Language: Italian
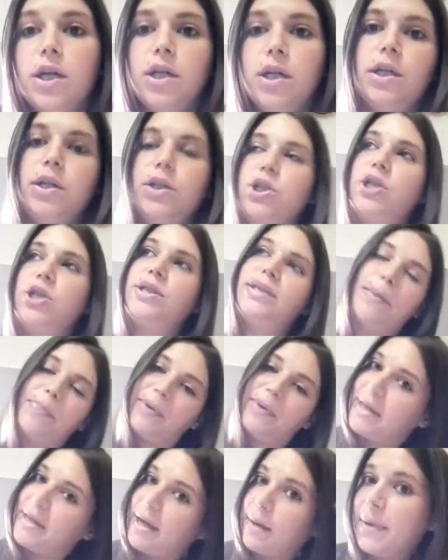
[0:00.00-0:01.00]
Uh, ci sta
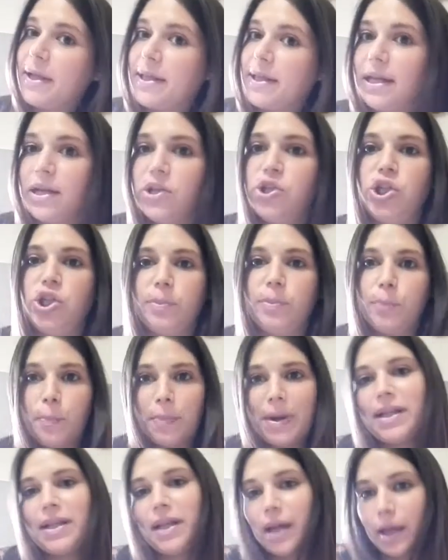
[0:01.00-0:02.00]
praticamente la G di mio
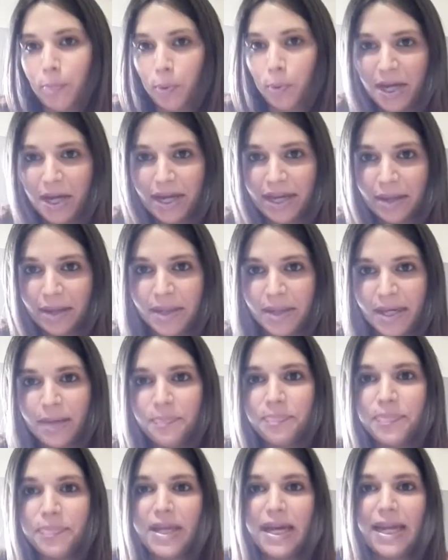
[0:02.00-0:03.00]
padre, che poi è anche
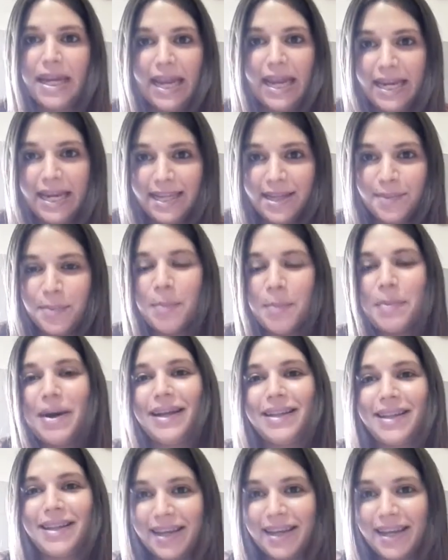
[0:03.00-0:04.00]
mia, l'L di mia
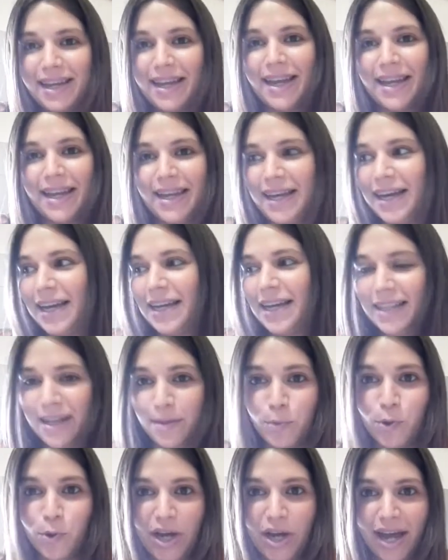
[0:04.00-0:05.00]
madre, che è l'L anche del
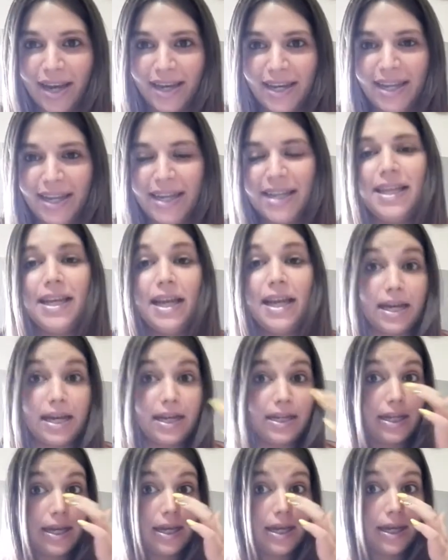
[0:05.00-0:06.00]
mio cane Lady,
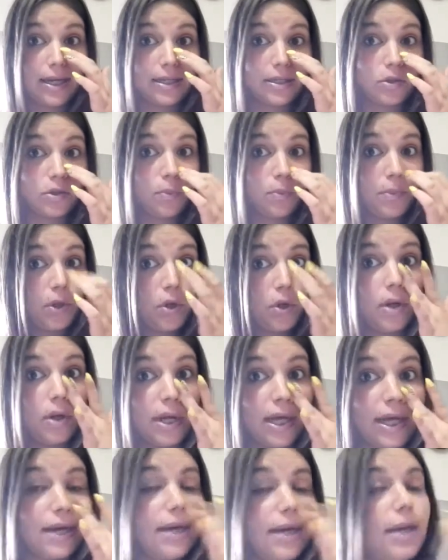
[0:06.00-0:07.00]
l'R del ragazzo mio,
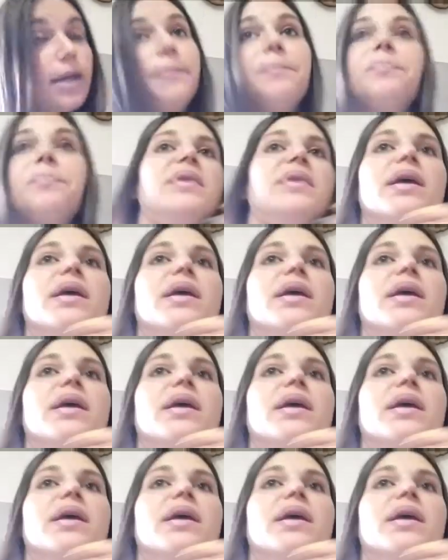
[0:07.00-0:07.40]
l'R,